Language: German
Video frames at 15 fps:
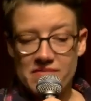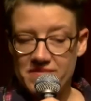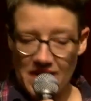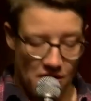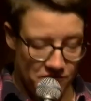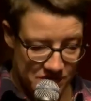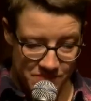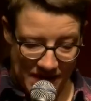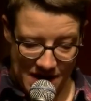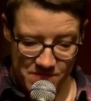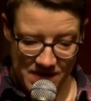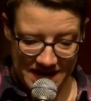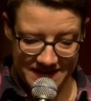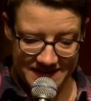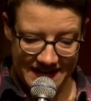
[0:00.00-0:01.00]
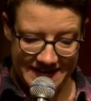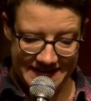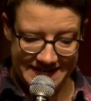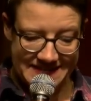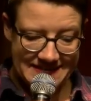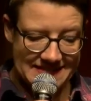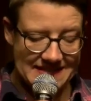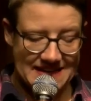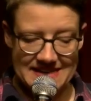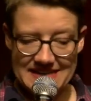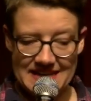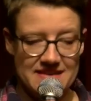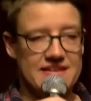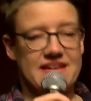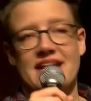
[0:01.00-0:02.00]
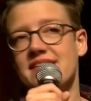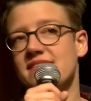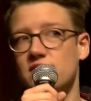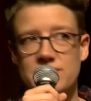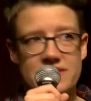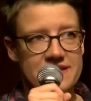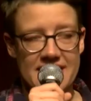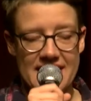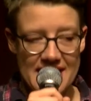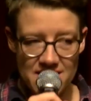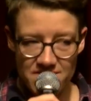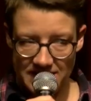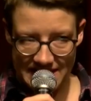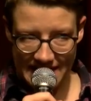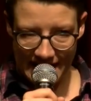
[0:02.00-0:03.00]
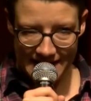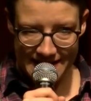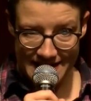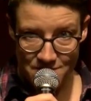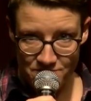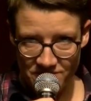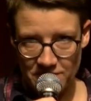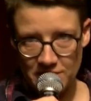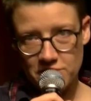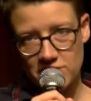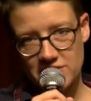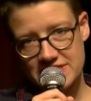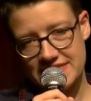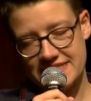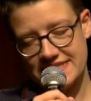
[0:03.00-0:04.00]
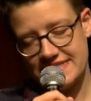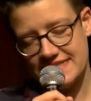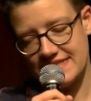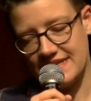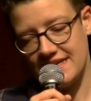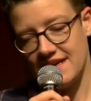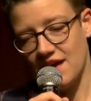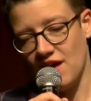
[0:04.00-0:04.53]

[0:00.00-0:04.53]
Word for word: auf dem Beipackzettel, das ist halt dann ja, so diese ewig lange Nebenwirkungsliste.